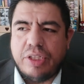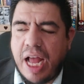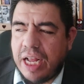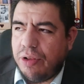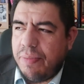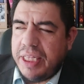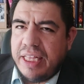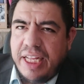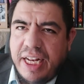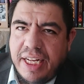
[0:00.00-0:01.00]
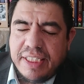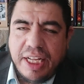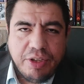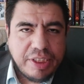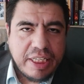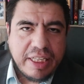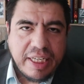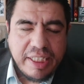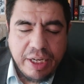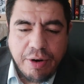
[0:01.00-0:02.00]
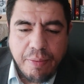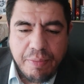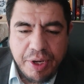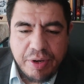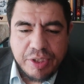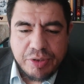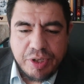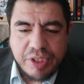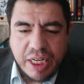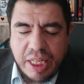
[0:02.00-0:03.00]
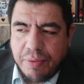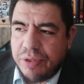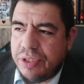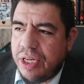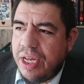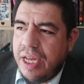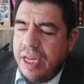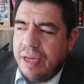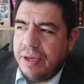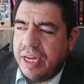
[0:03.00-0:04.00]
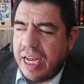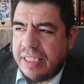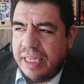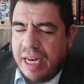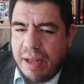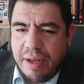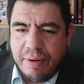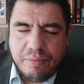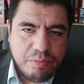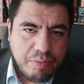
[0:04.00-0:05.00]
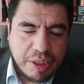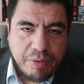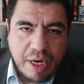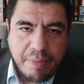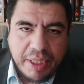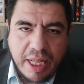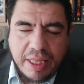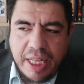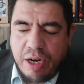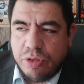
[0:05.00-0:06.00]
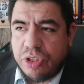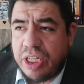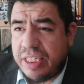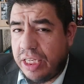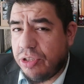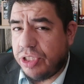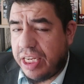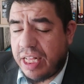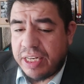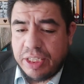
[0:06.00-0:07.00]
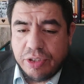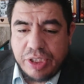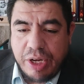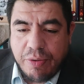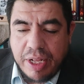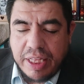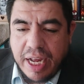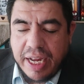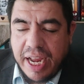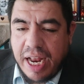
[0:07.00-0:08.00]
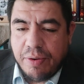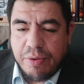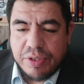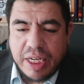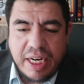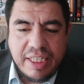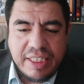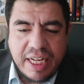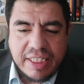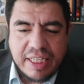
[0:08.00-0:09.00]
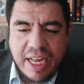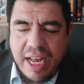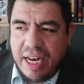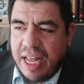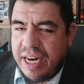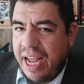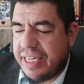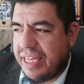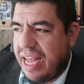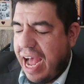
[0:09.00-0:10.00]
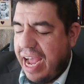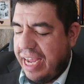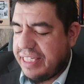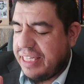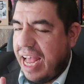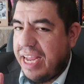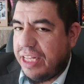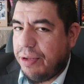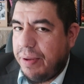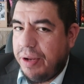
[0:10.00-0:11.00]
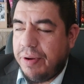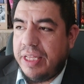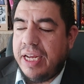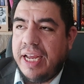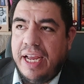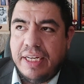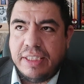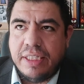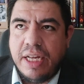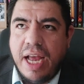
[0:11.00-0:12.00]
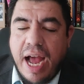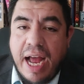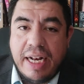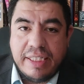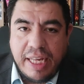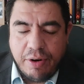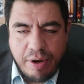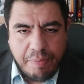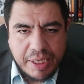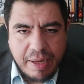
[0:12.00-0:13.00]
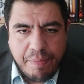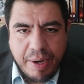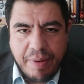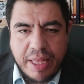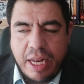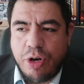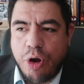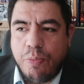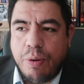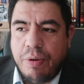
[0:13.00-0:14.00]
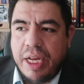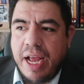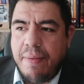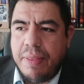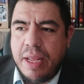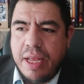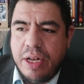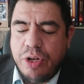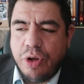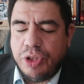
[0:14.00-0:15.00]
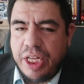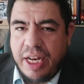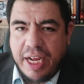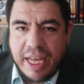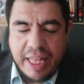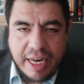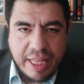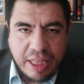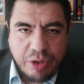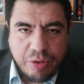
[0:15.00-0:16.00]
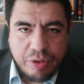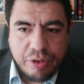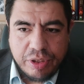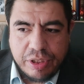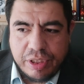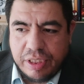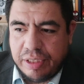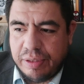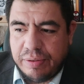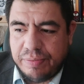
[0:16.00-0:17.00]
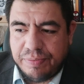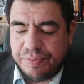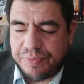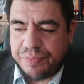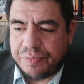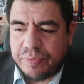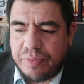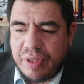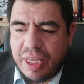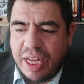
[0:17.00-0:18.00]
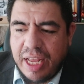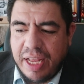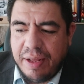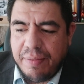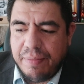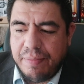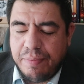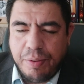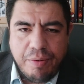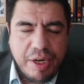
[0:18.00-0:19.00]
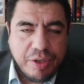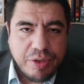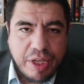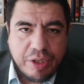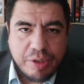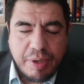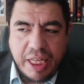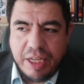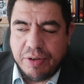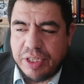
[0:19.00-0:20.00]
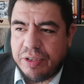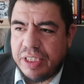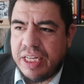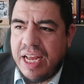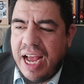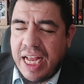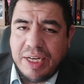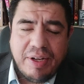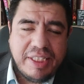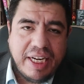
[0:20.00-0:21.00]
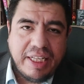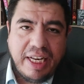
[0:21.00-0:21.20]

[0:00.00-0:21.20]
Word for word: actualmente tiene 175 millones de usuarios activos, casi la, más o menos la mitad de los 330, 350 que algunos analistas le dan a X. Hay que tomar en cuenta que X, al ser una empresa privada no pública, no tiene que dar datos. Eh, eh, públicos o datos verídicos, entonces ha llegado a decir que